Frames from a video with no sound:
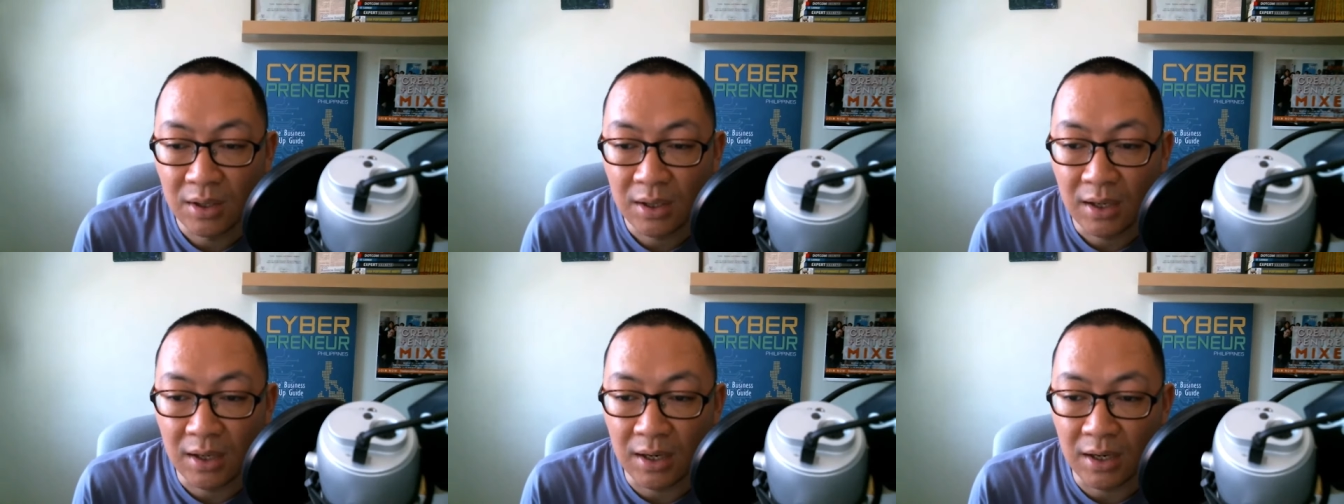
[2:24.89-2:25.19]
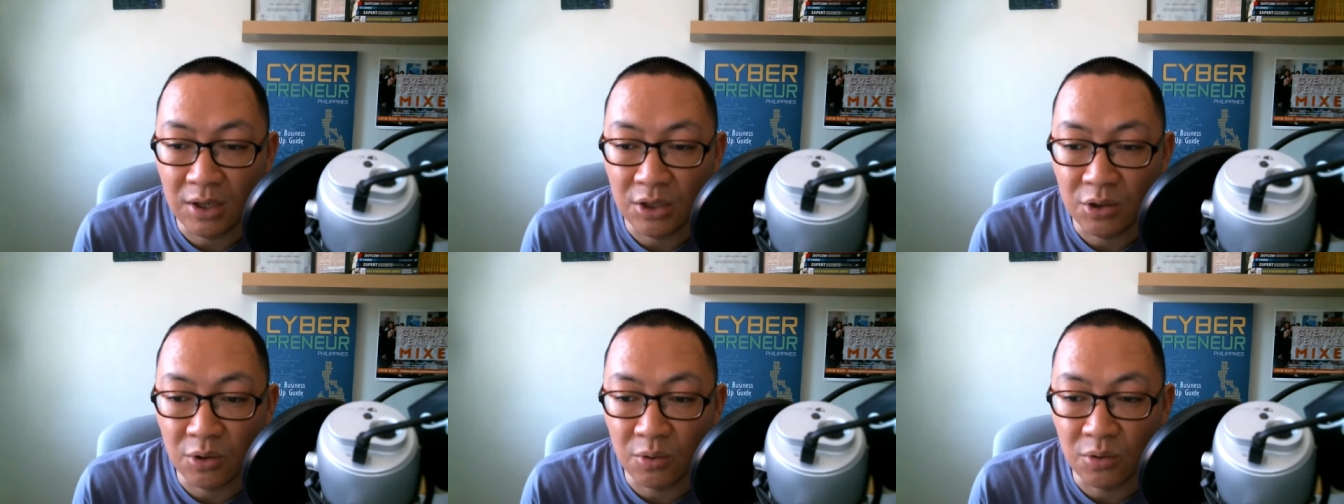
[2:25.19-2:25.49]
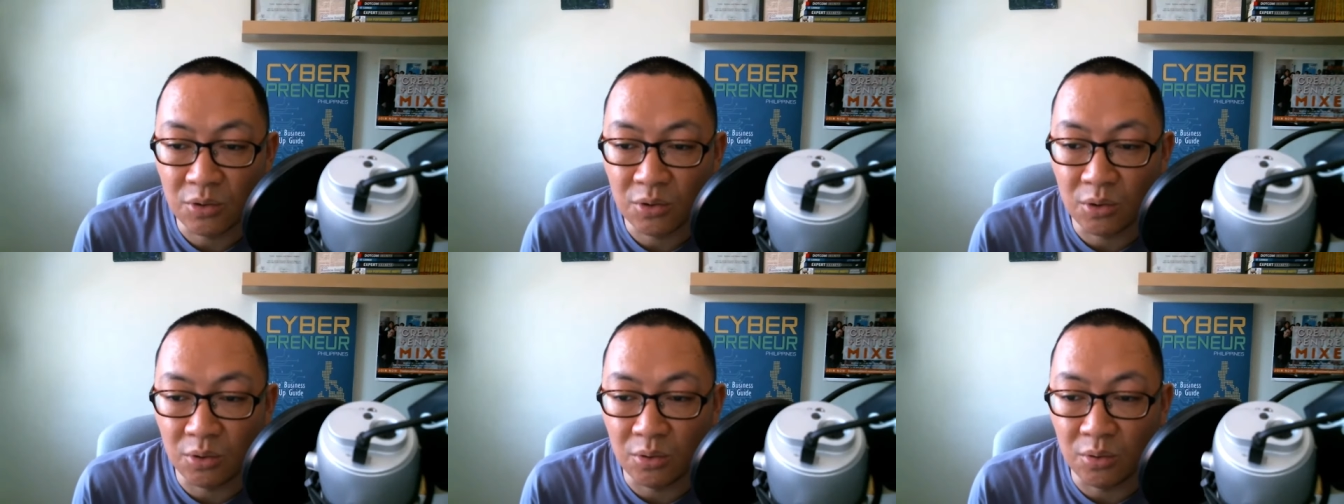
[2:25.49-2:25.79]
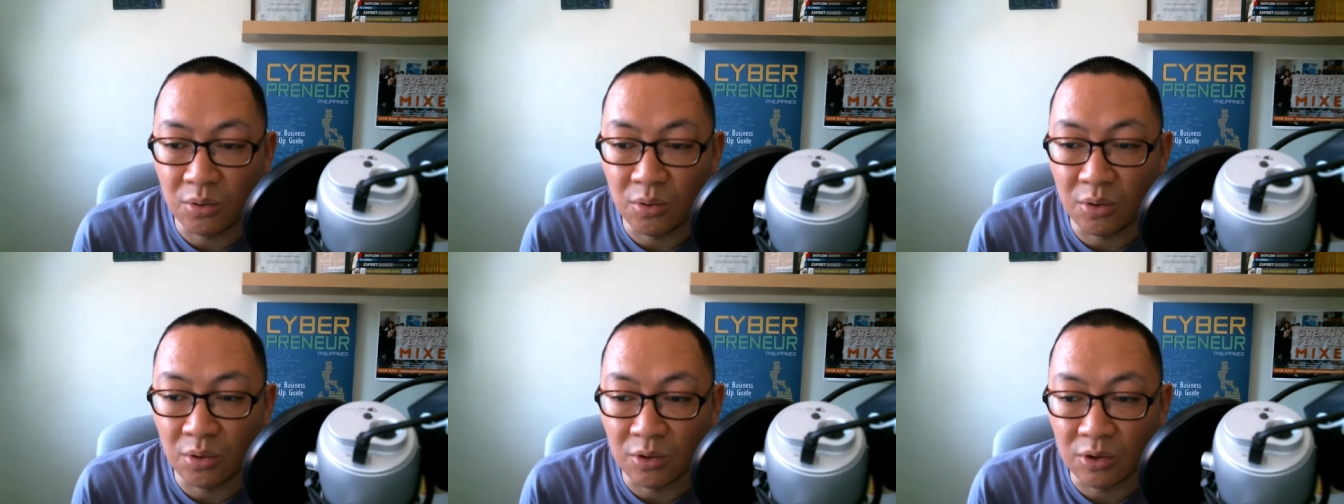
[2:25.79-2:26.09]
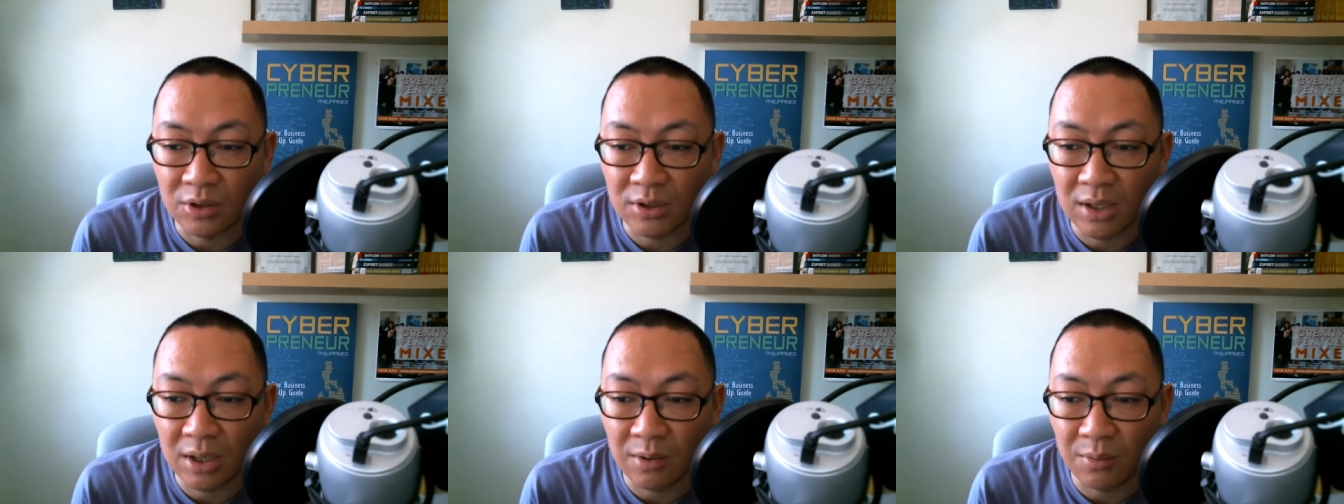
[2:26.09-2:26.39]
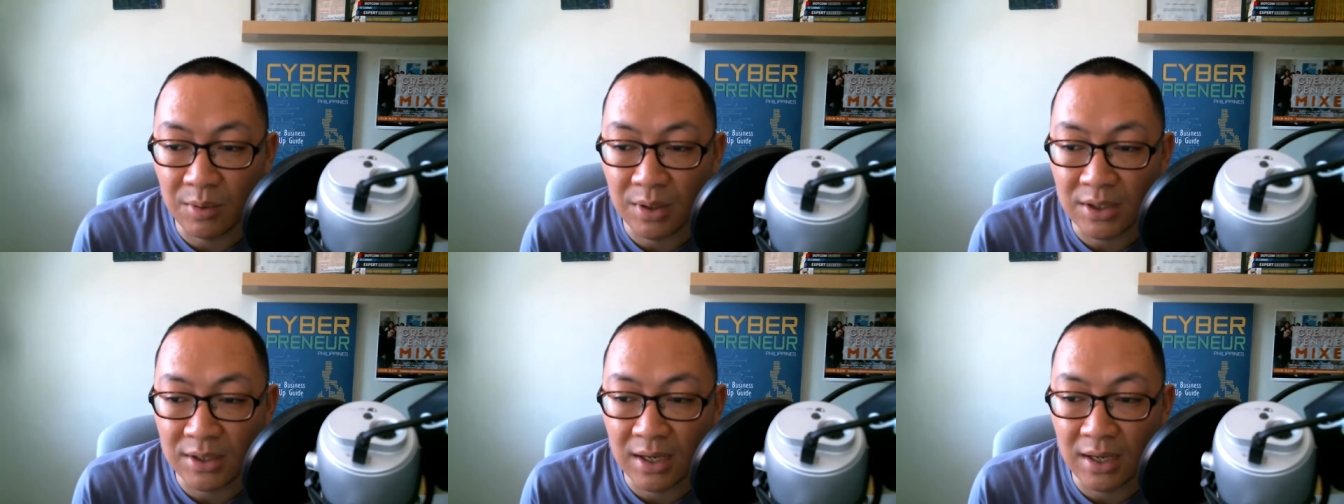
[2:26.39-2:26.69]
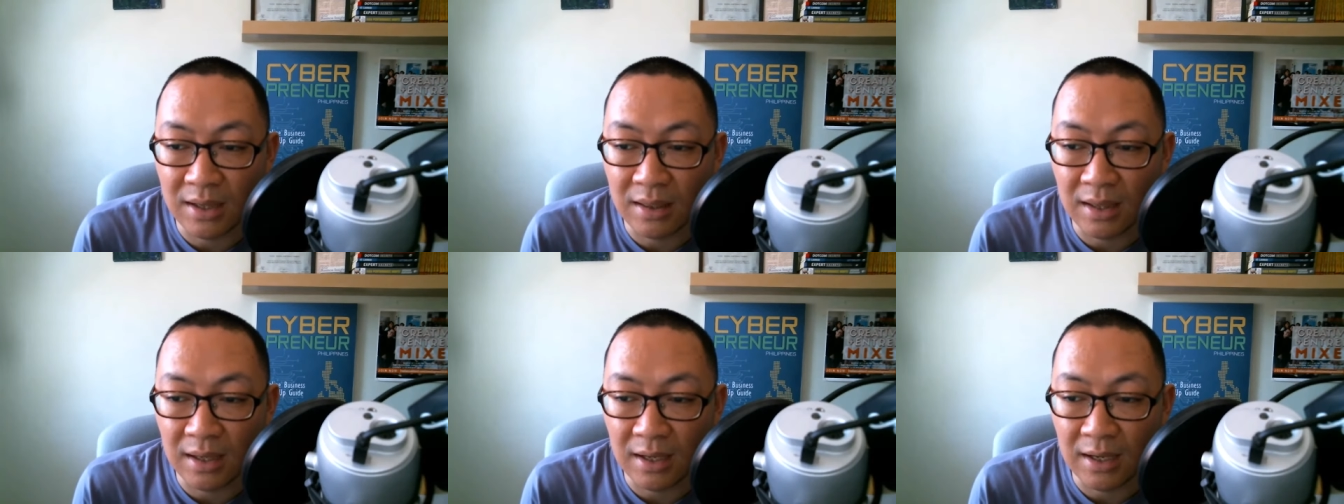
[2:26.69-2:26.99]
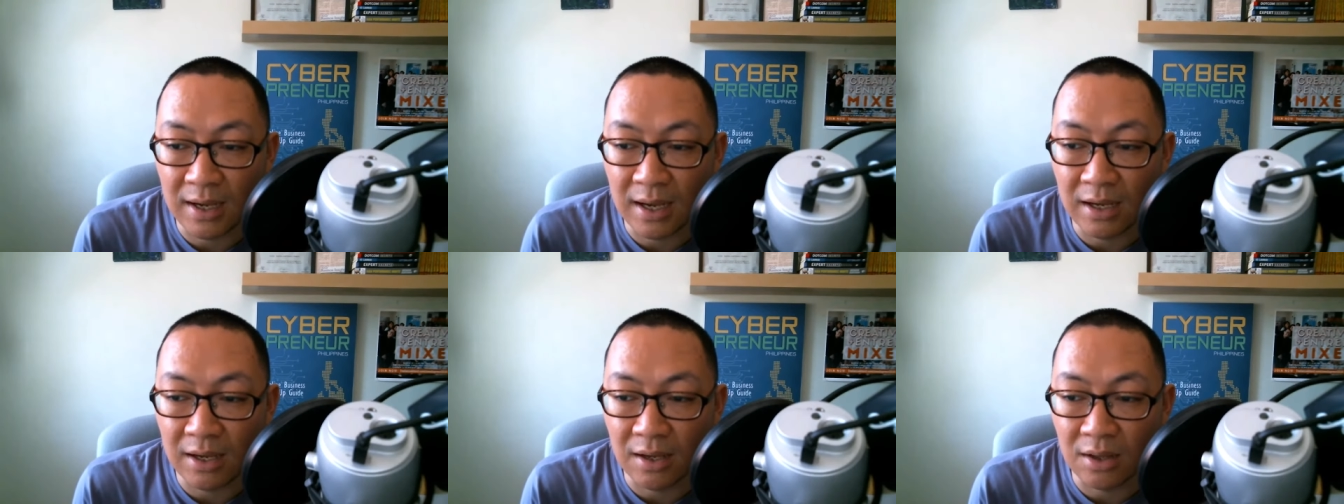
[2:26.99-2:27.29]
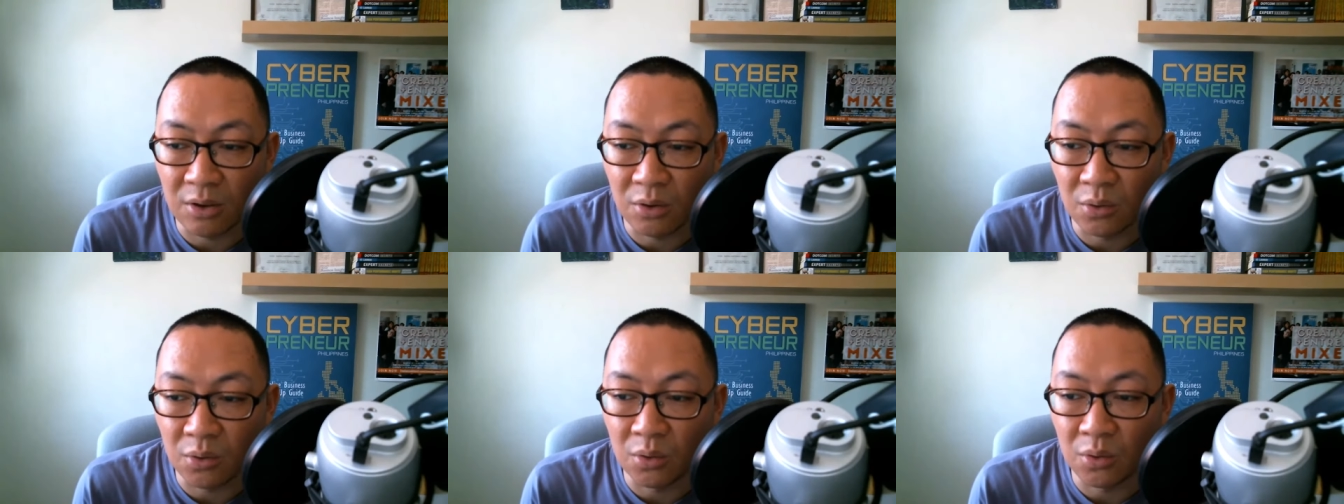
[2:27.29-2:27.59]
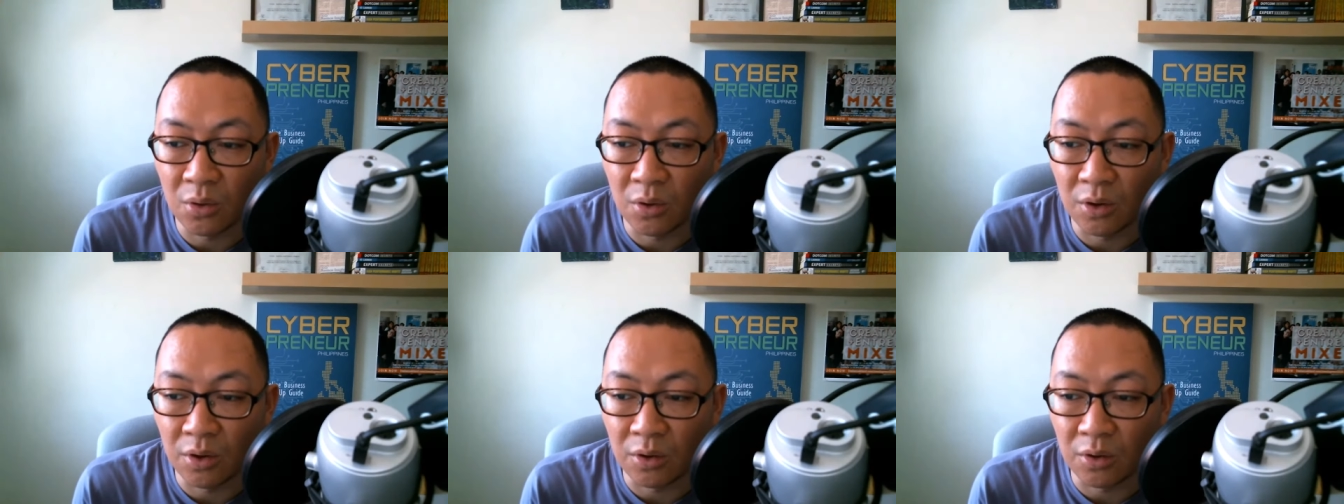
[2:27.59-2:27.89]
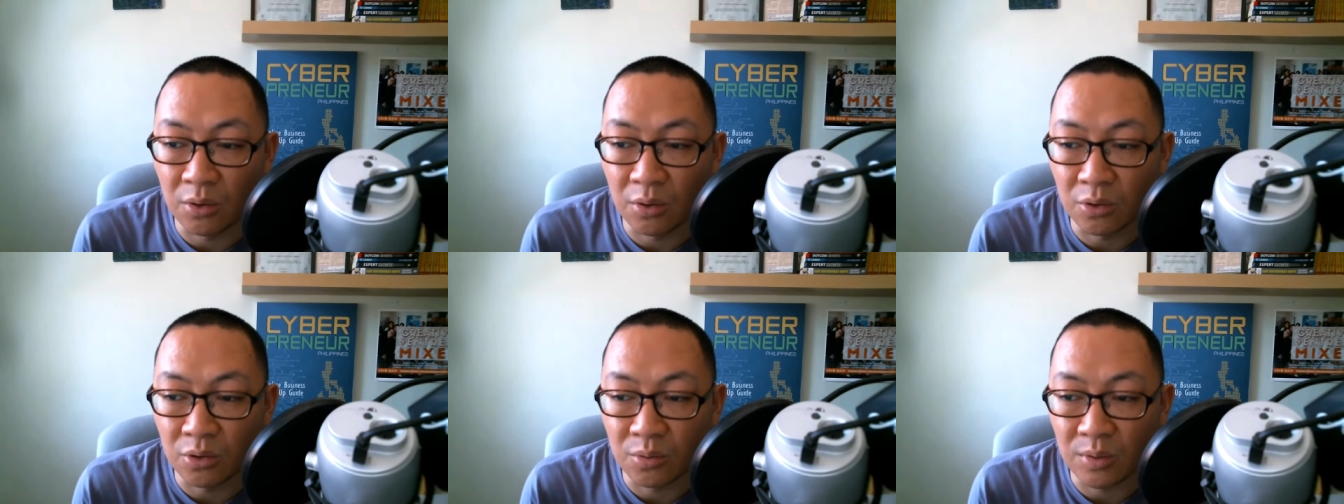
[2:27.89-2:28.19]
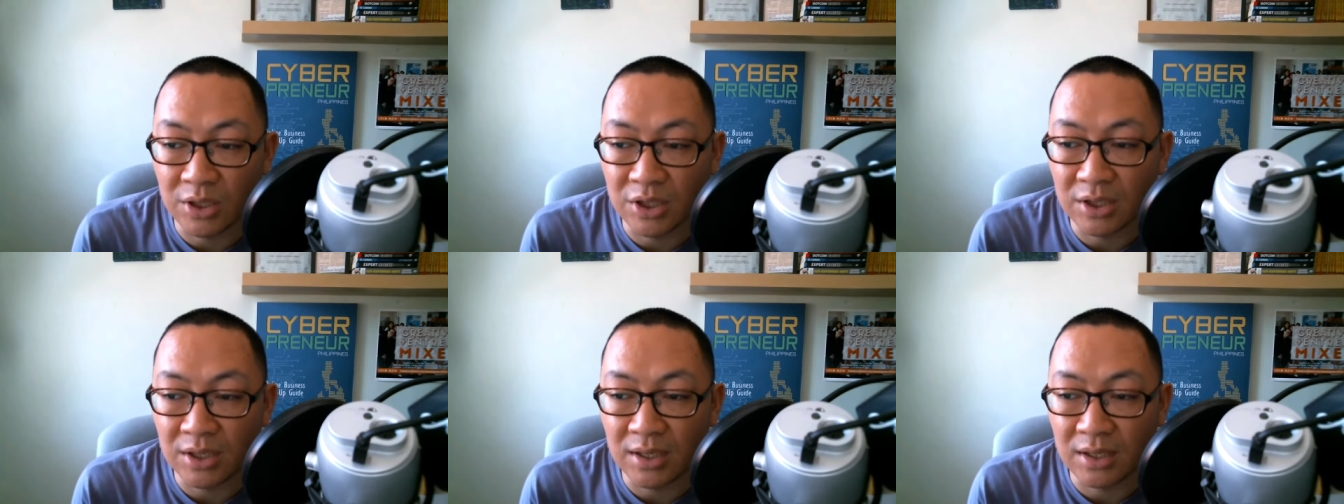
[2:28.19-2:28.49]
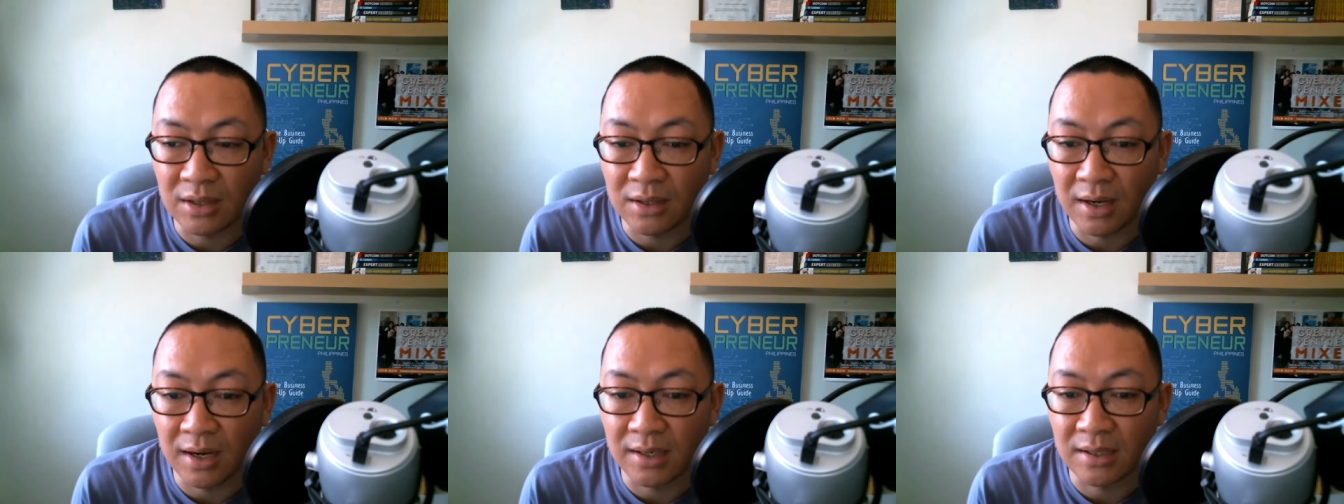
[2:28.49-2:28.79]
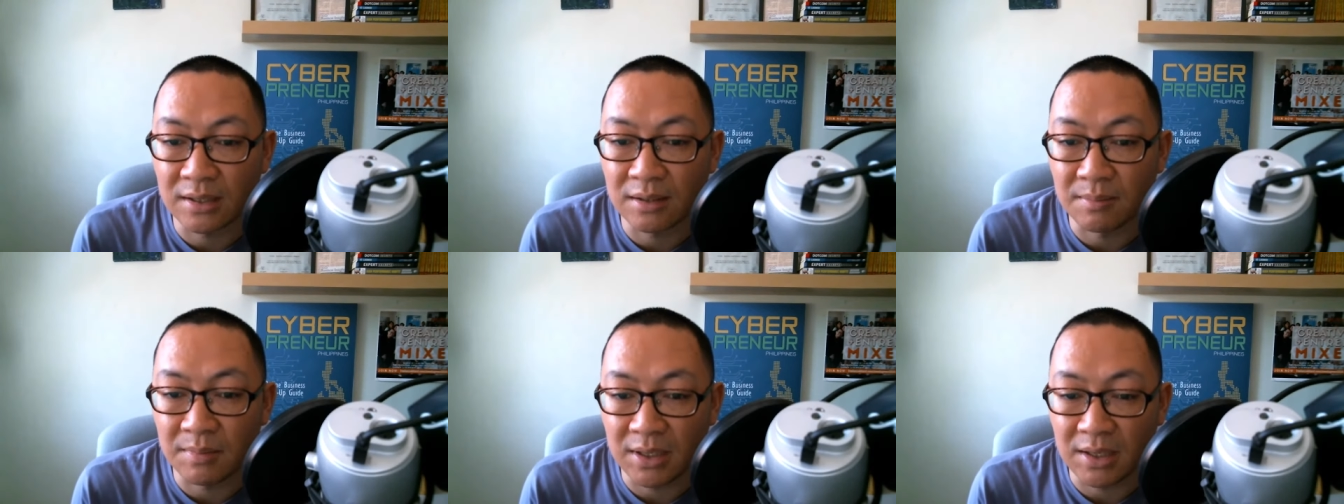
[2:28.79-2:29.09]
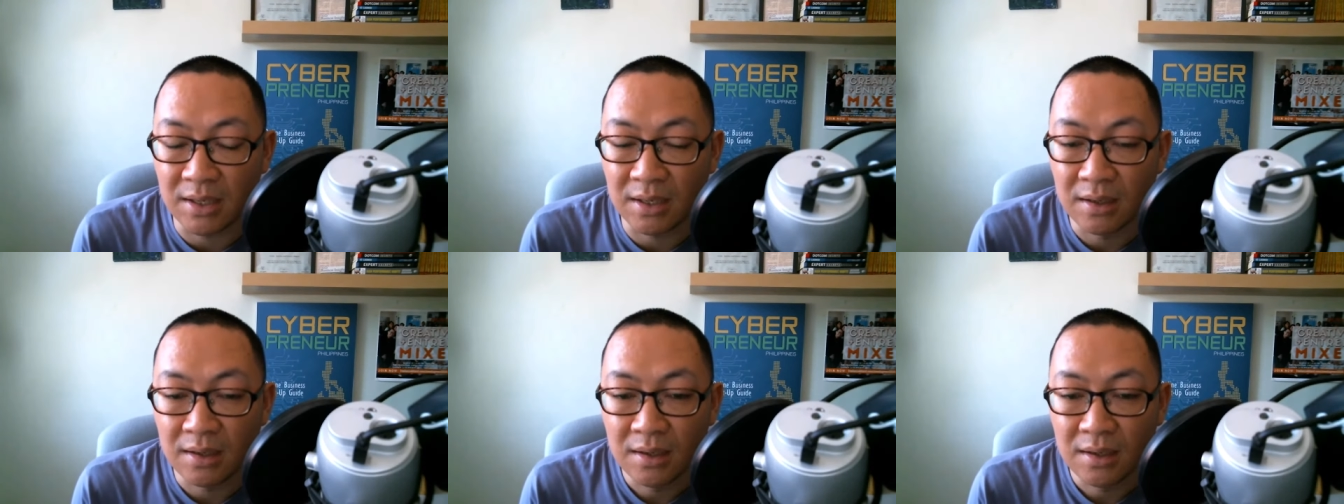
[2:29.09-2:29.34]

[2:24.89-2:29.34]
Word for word: and I chose to do those now which I think I can do or those which interest me.